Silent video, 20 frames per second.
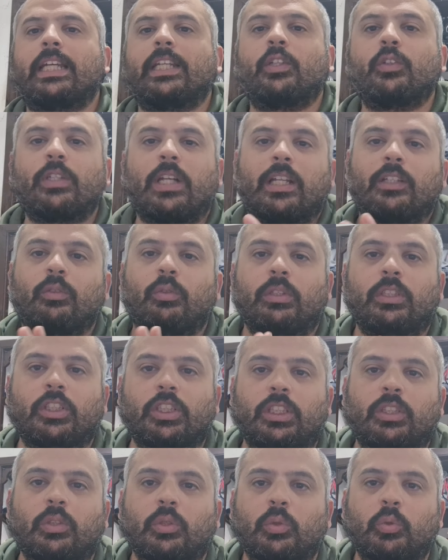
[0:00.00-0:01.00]
non hanno
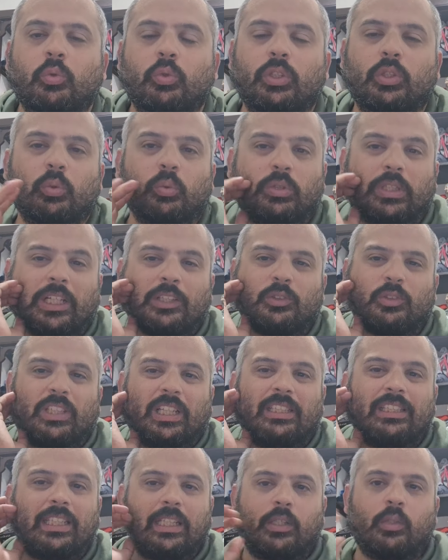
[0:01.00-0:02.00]
inciso sul risultato,
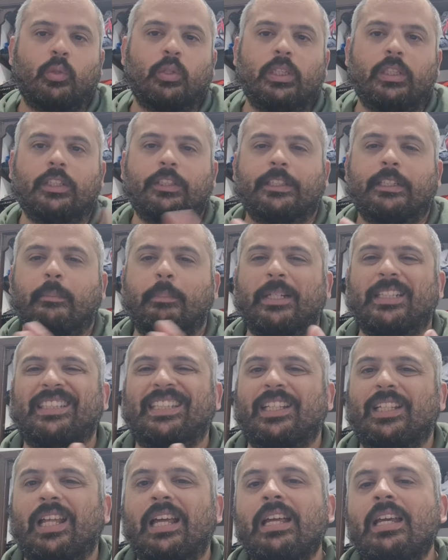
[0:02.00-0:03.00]
tanti errori da una
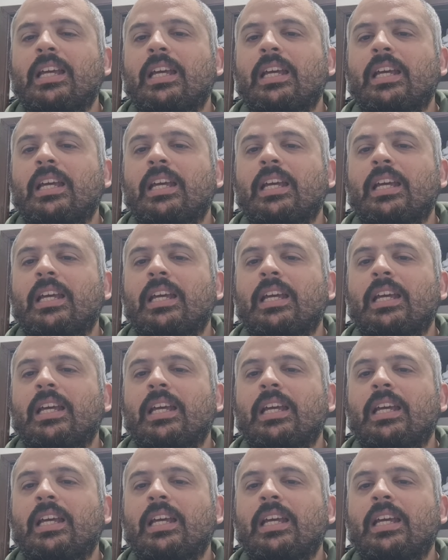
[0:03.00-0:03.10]
parte